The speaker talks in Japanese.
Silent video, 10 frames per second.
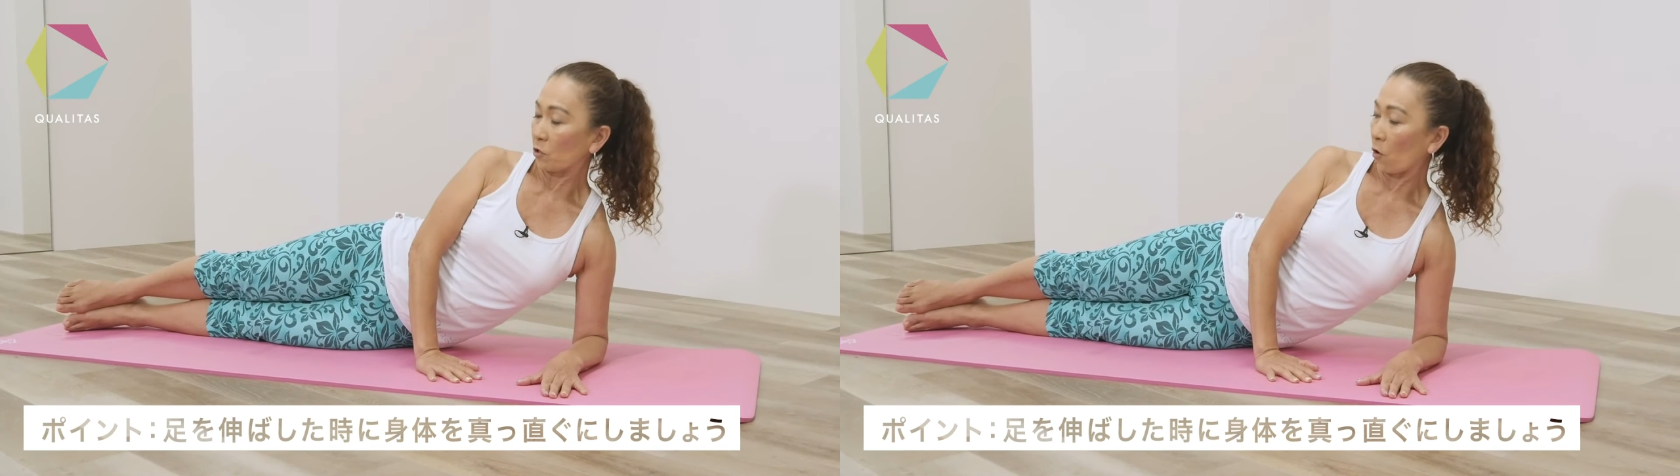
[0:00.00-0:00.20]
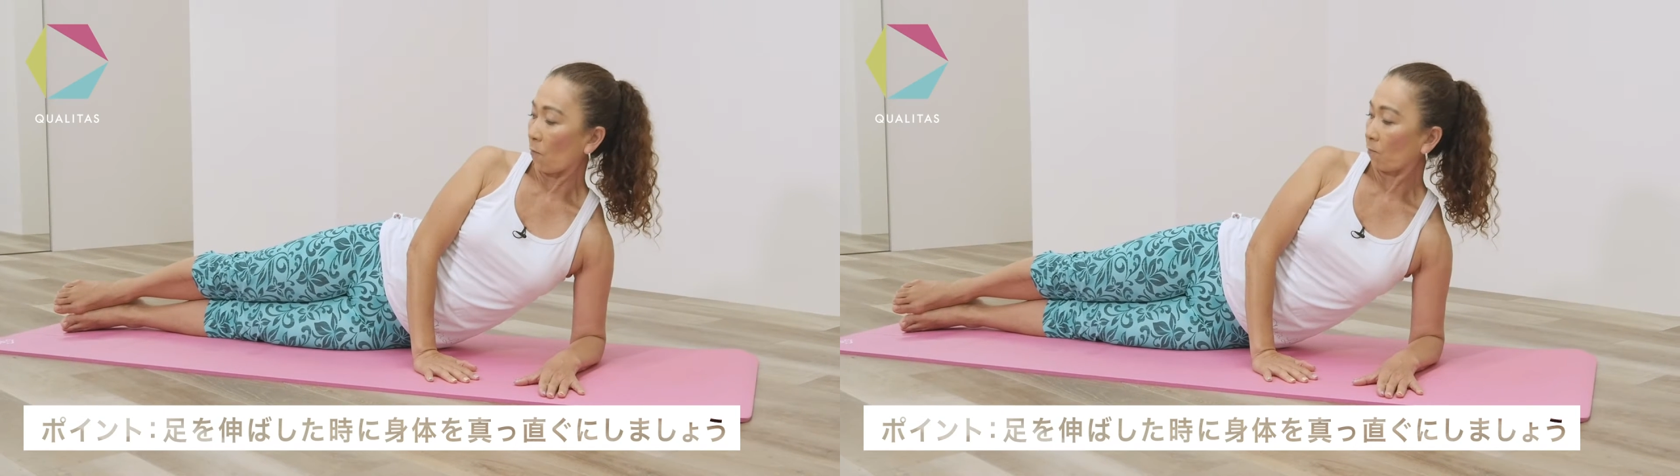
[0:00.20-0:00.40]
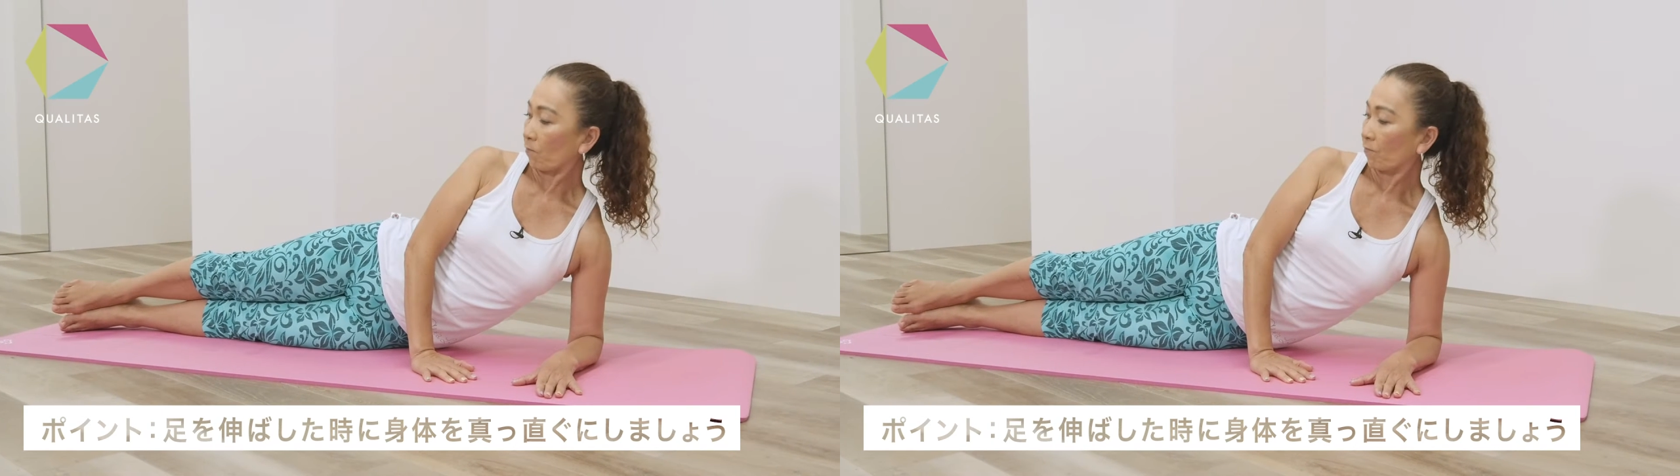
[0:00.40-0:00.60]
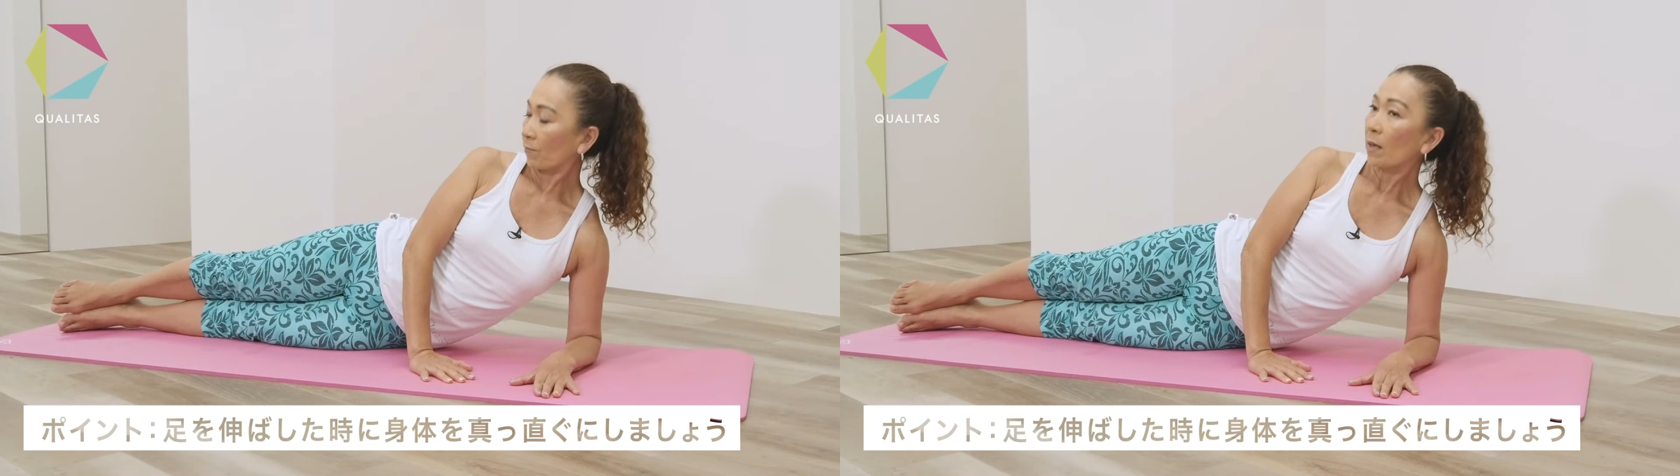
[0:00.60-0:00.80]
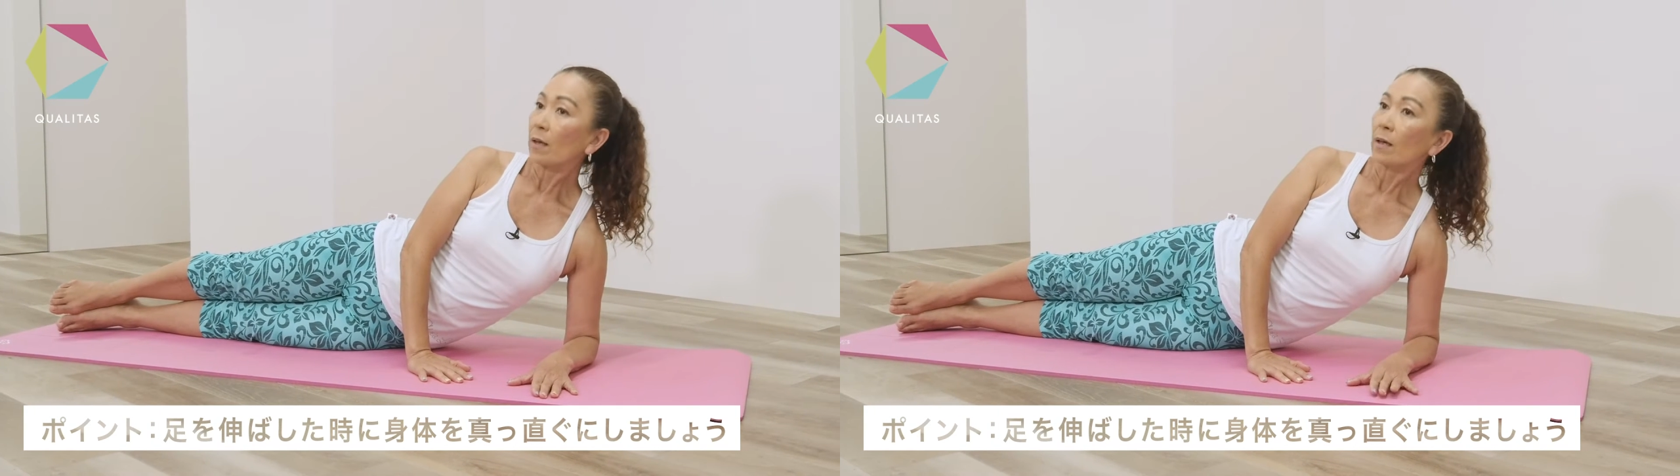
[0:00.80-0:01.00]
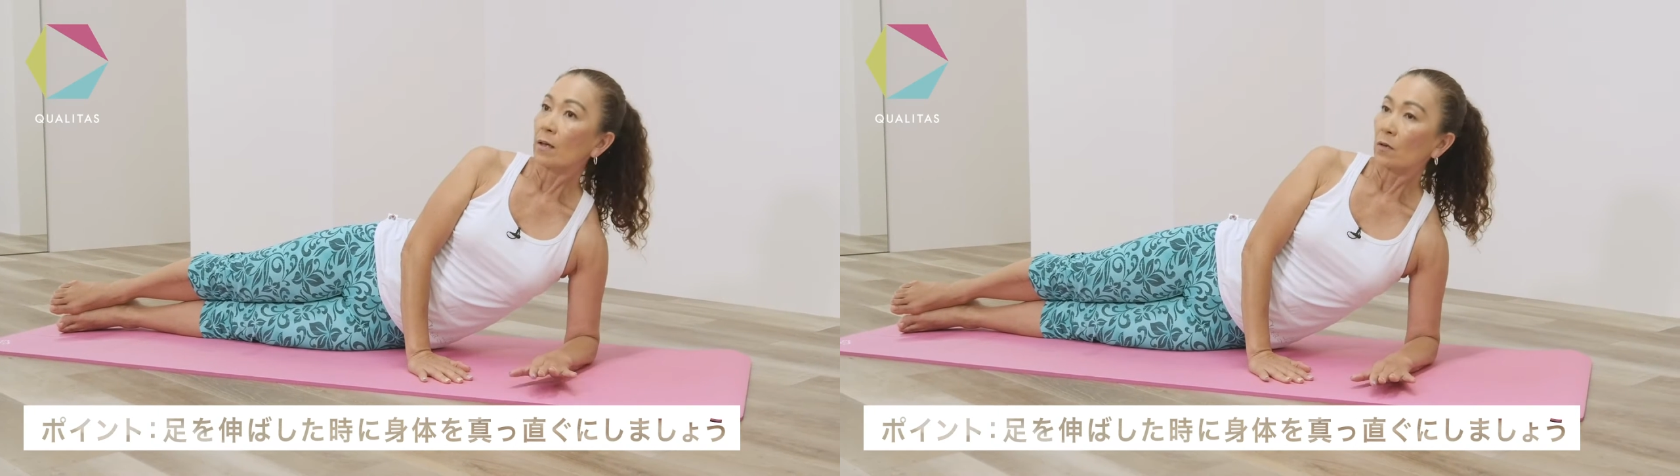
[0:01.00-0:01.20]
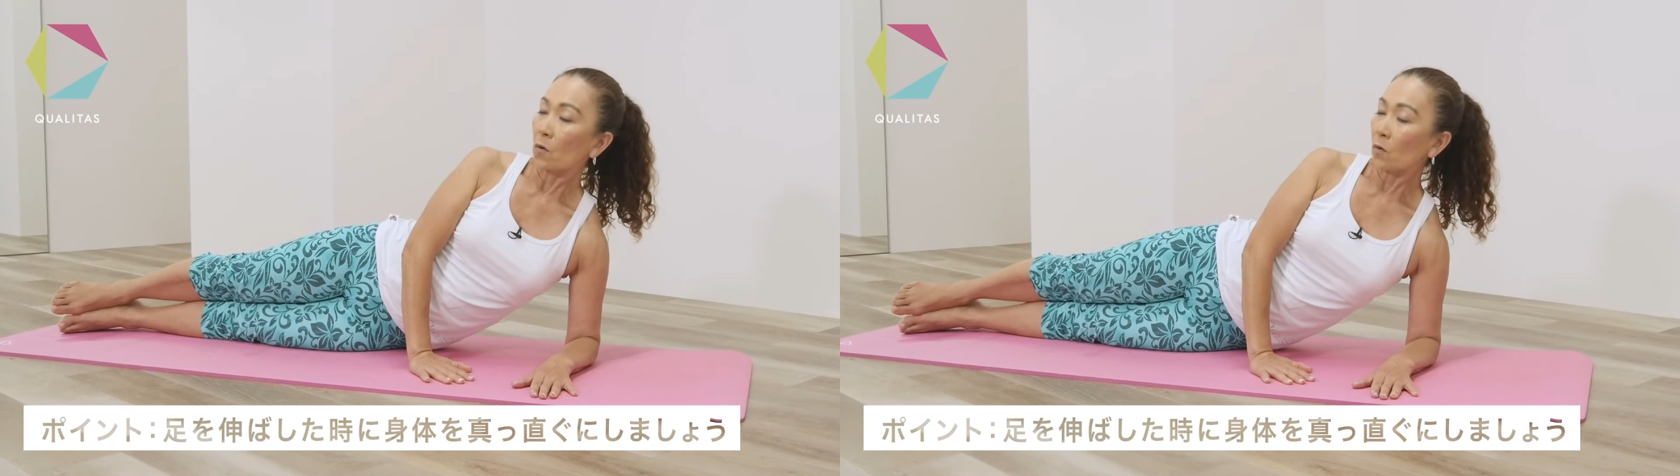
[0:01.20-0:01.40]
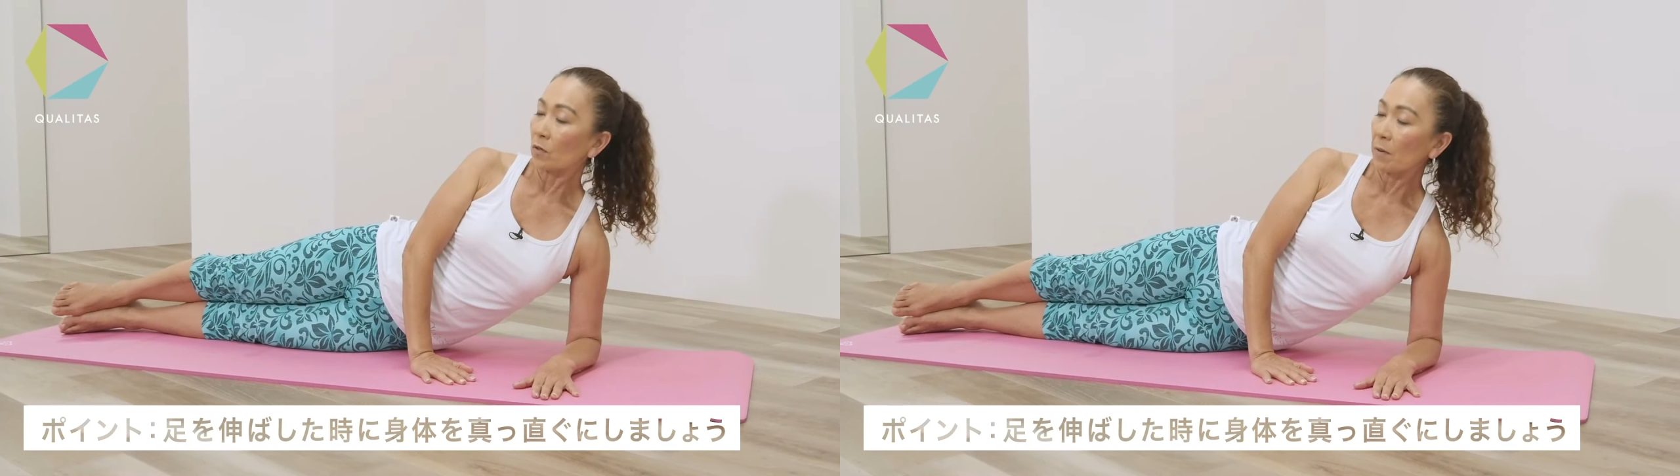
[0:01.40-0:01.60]
しょう
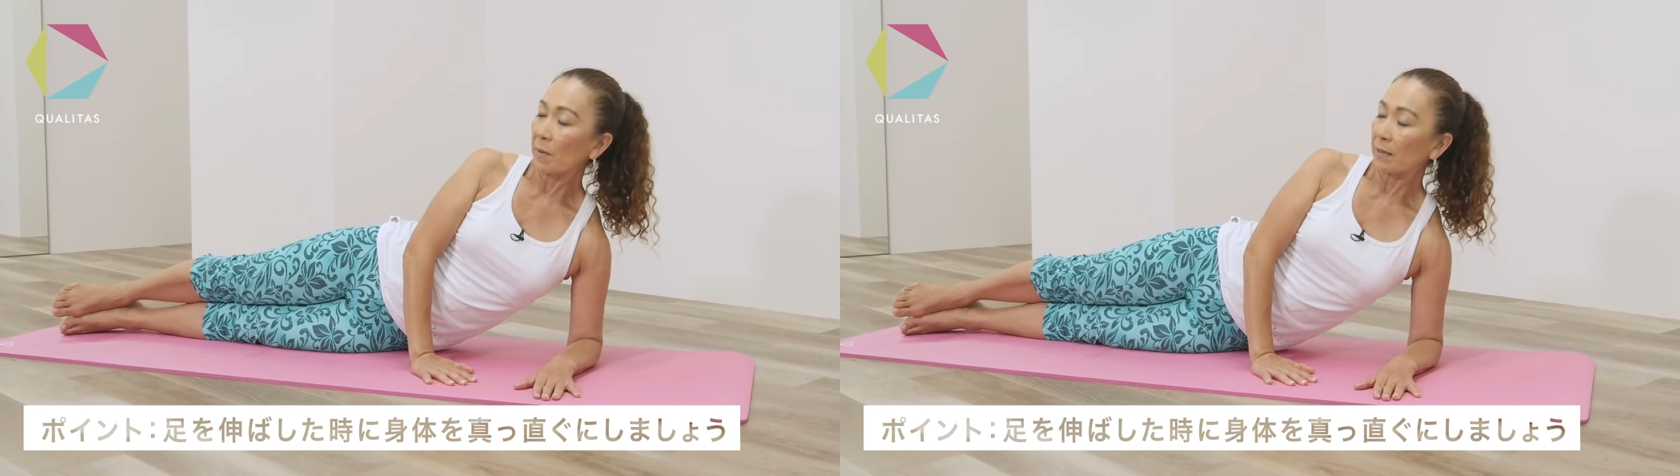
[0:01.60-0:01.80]
ここで